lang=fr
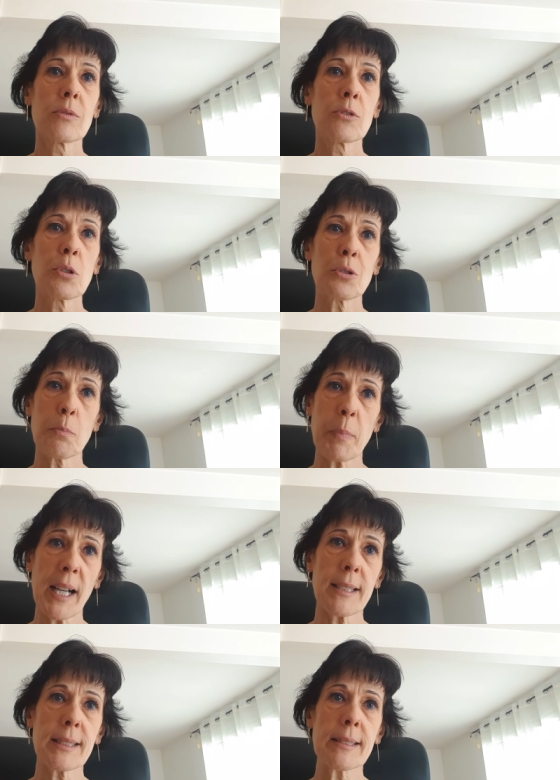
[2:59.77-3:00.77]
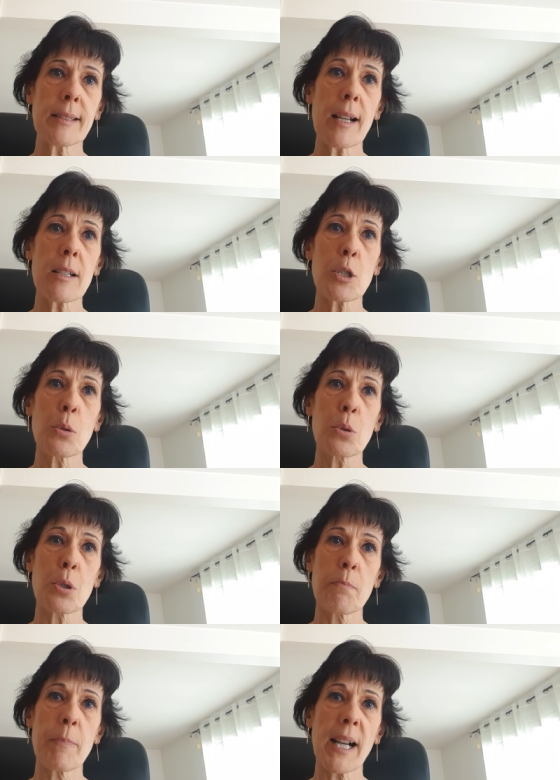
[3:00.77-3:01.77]
de ce parasitage dont
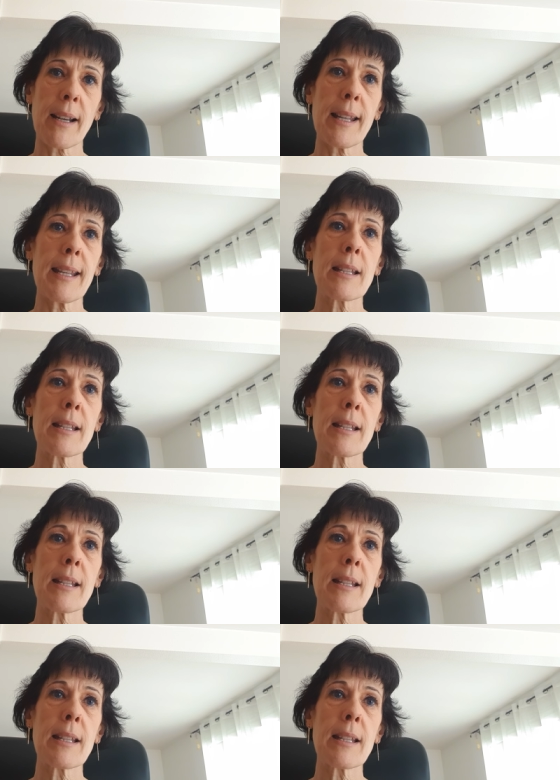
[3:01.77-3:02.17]
je parlais